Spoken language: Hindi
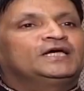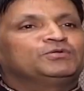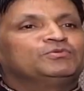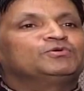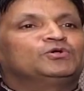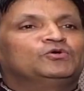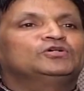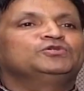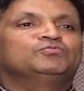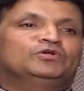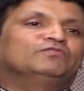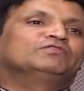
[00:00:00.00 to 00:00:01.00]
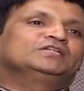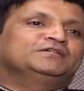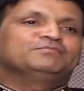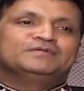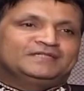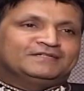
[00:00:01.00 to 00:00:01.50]
क्या है तो मैं कहूँगा जो मनोवर
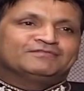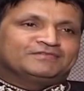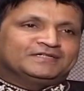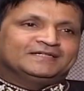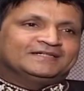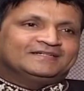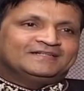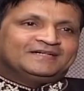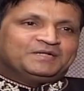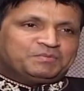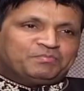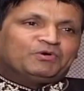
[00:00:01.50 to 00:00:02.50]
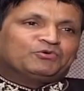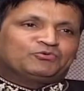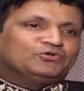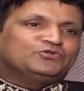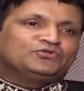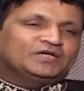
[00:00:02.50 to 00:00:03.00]
शरीफ मेरी तफरी है मैं
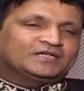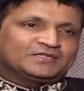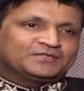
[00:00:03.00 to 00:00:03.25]
उनको इन्जॉय